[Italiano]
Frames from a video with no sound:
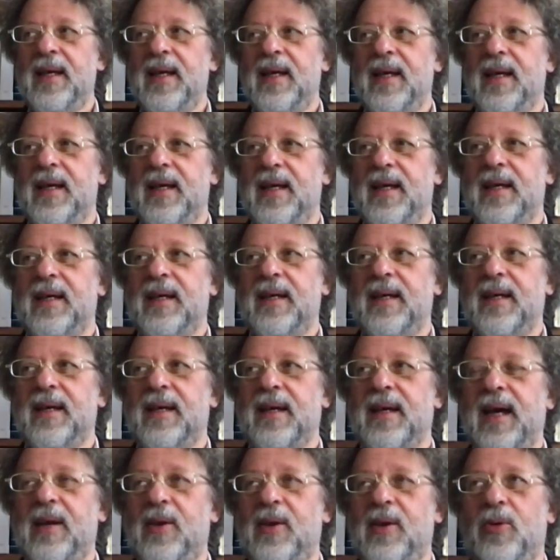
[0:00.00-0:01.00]
Eh,
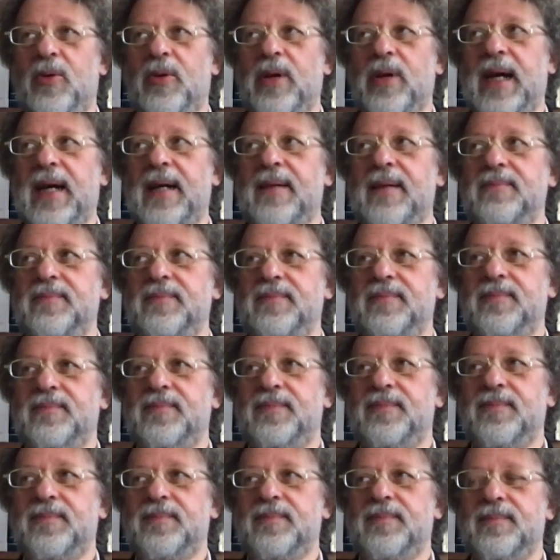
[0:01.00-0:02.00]
allora, mh,
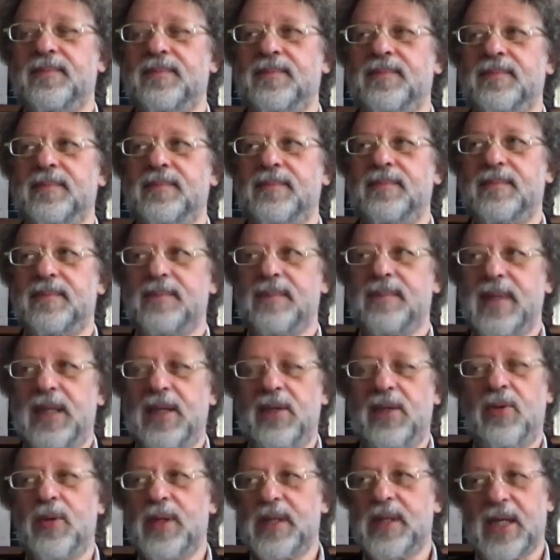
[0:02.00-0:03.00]
mhmm,
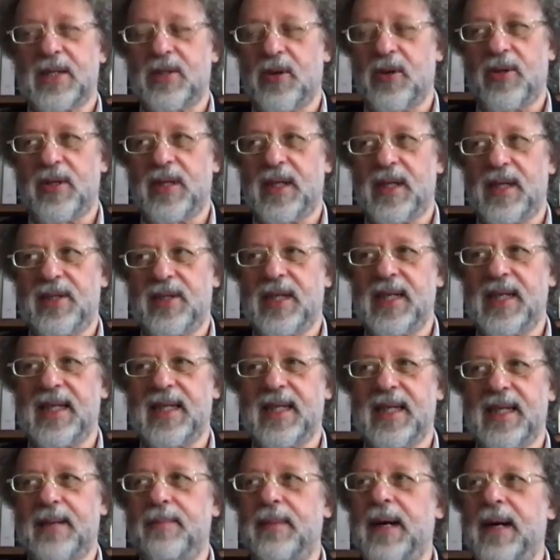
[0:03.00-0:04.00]
in questa storia del genere
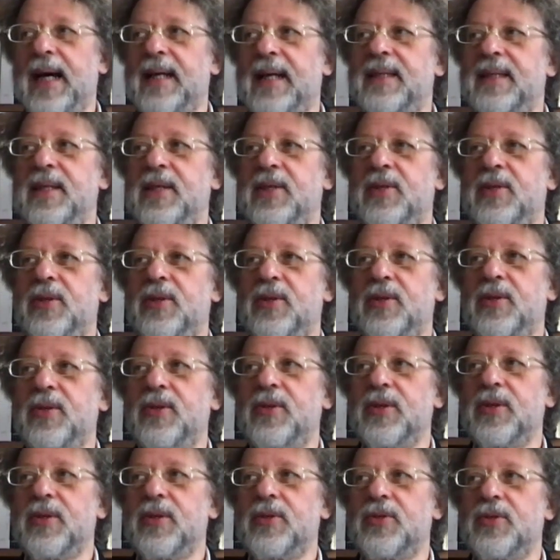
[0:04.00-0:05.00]

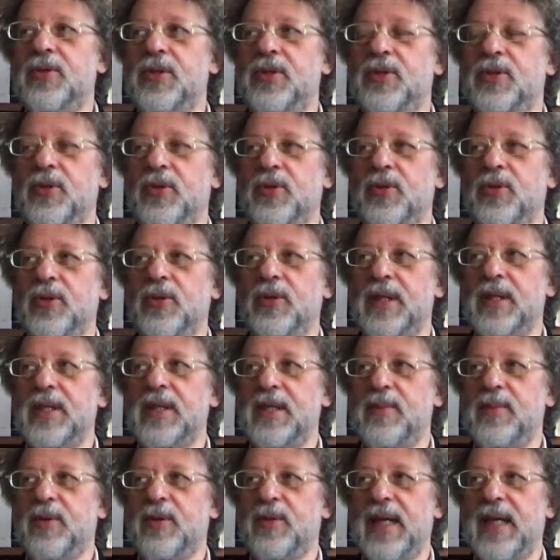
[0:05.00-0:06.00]
drammatico eh, ci sono
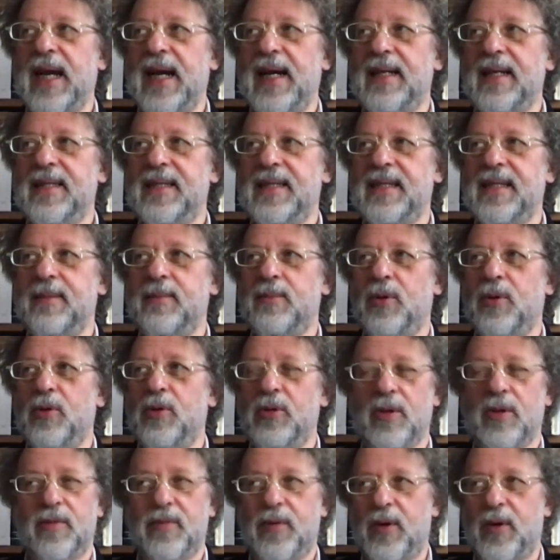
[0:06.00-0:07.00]
testimonianze
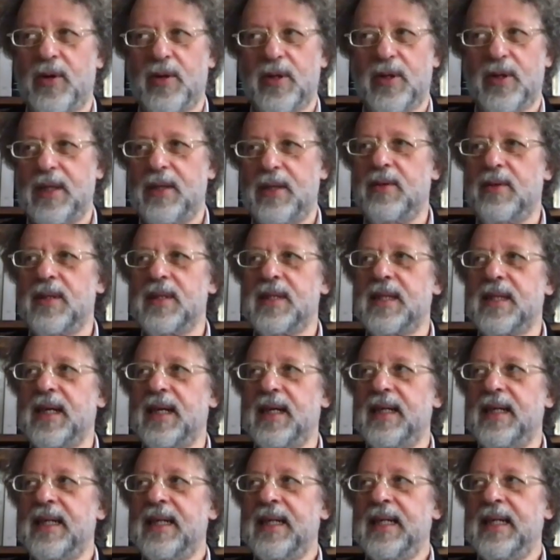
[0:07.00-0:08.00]
molto forti in
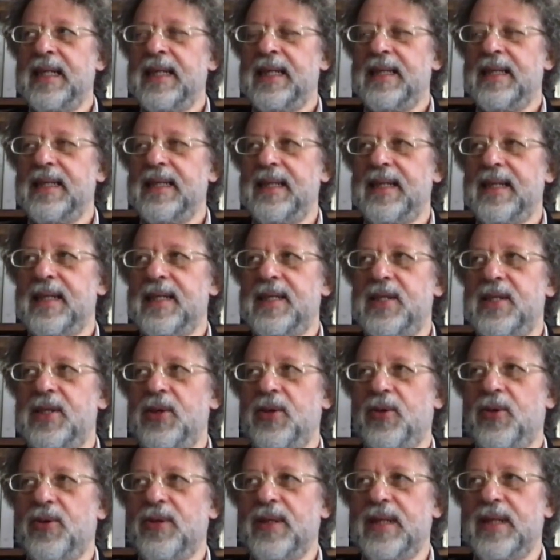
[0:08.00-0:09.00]
questa
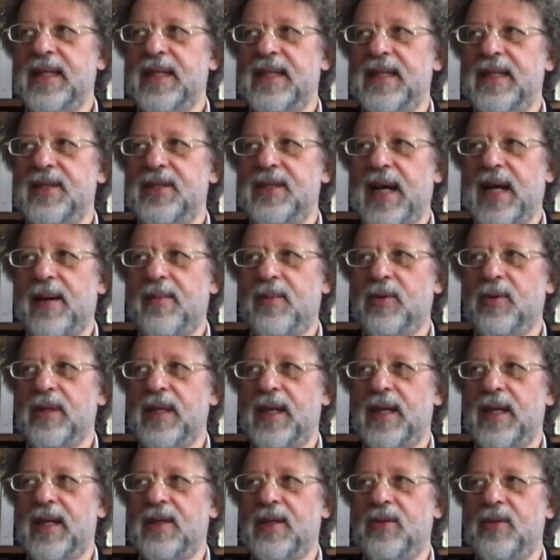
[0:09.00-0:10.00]
direzione, diciamo,
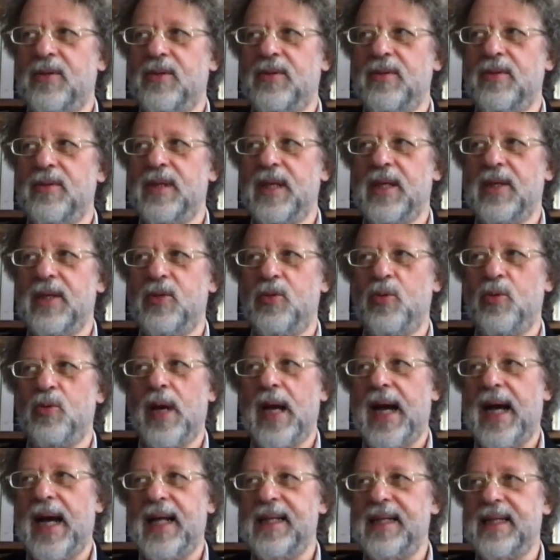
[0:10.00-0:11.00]
delle, dei due
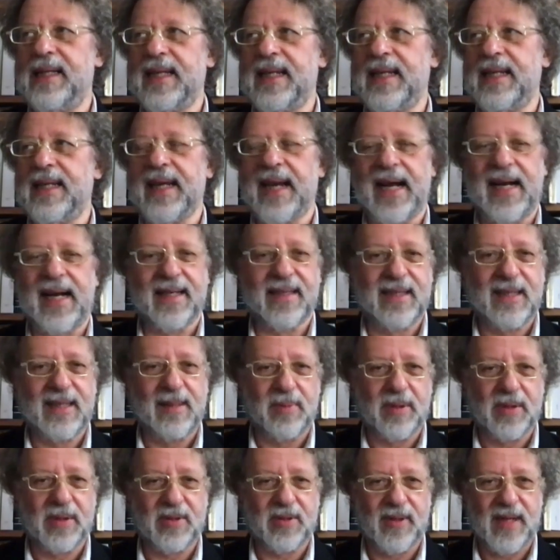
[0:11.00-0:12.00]
altri grandi
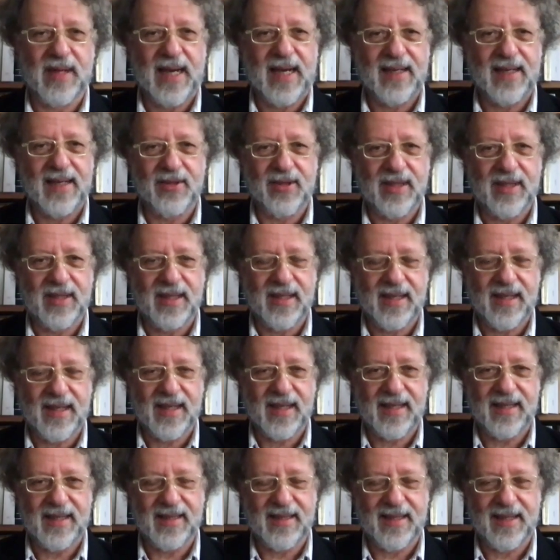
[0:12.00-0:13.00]
personaggi
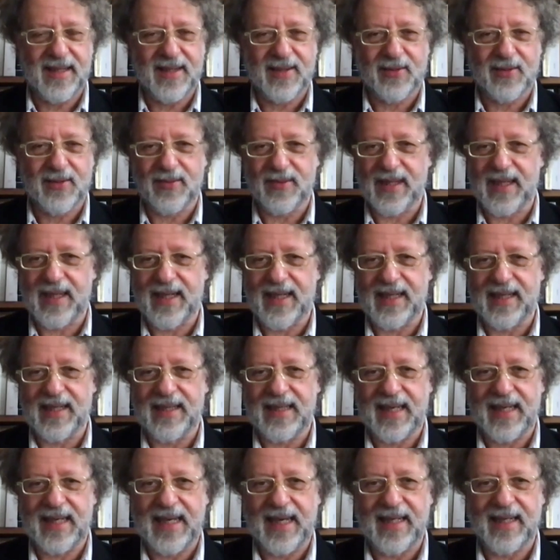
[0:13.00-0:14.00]
della letteratura
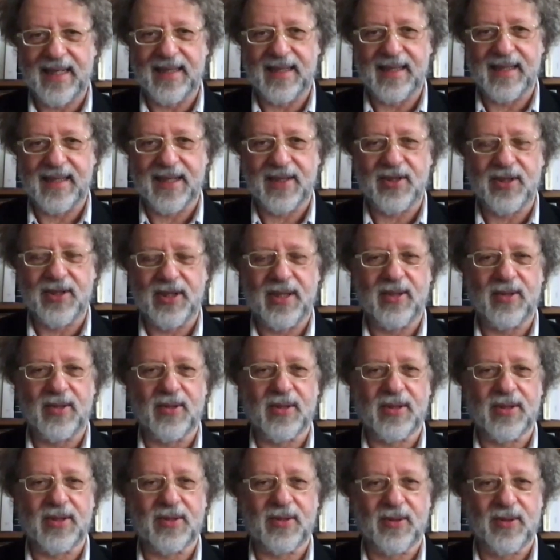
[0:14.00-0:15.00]
italiana del Trecento
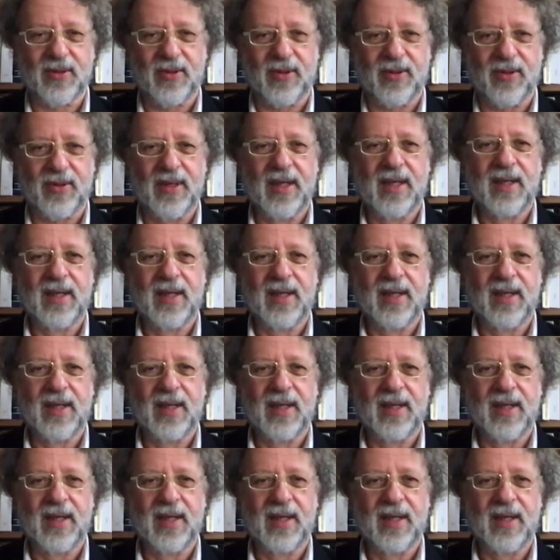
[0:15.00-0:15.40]
che sono